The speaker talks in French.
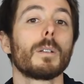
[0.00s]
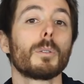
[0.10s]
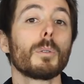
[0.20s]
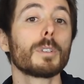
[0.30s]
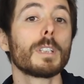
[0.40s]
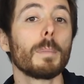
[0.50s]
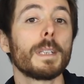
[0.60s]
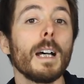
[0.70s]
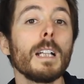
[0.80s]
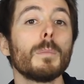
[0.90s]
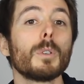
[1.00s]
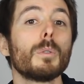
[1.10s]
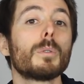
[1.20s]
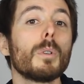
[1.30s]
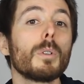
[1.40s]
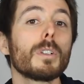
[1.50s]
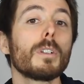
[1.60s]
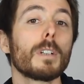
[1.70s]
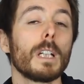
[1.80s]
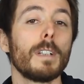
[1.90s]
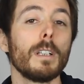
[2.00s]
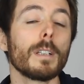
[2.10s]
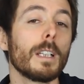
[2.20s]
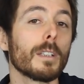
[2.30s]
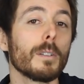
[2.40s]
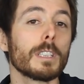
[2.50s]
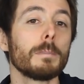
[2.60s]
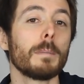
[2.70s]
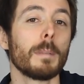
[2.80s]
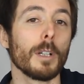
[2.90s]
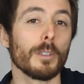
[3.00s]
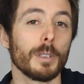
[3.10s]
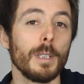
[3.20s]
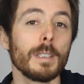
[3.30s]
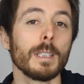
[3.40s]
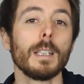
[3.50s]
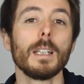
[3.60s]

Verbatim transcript: Donc ce capital me coûte autant que la valeur qu'il transmet à mes marchandises,